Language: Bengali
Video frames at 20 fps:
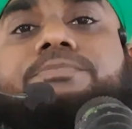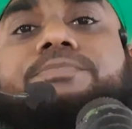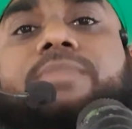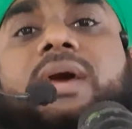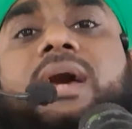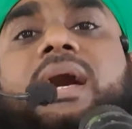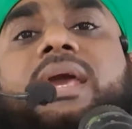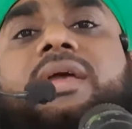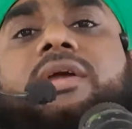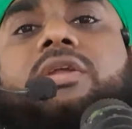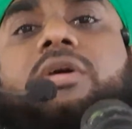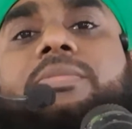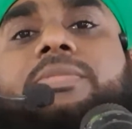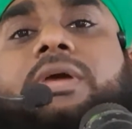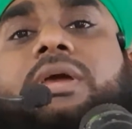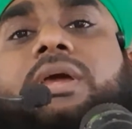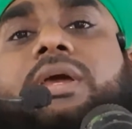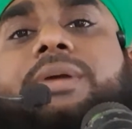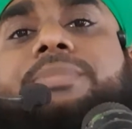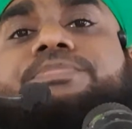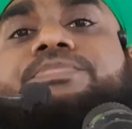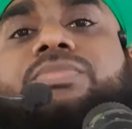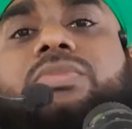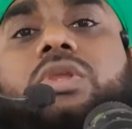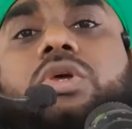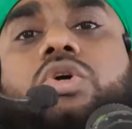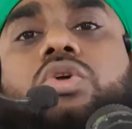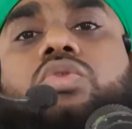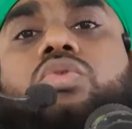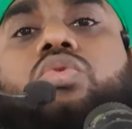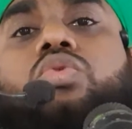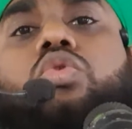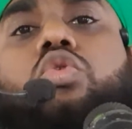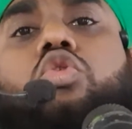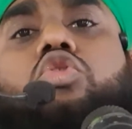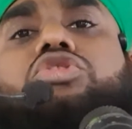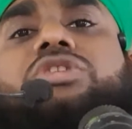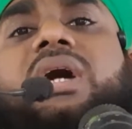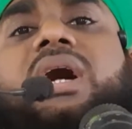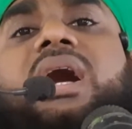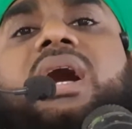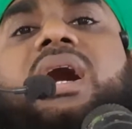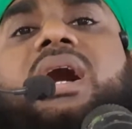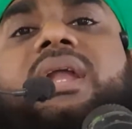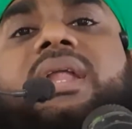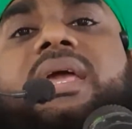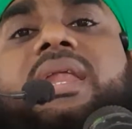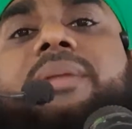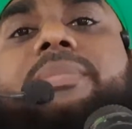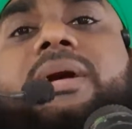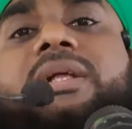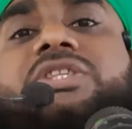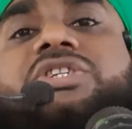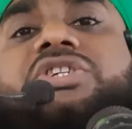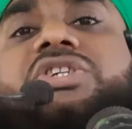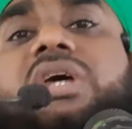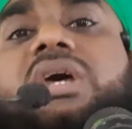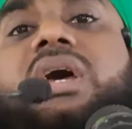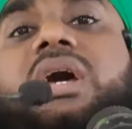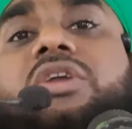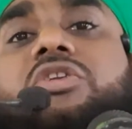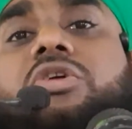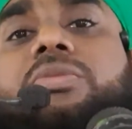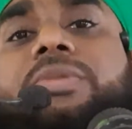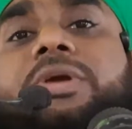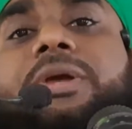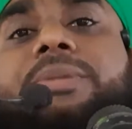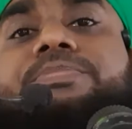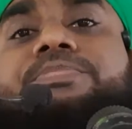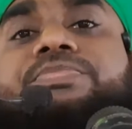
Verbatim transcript: প্যারা নবী দু জাহানের বাদশাহ নবী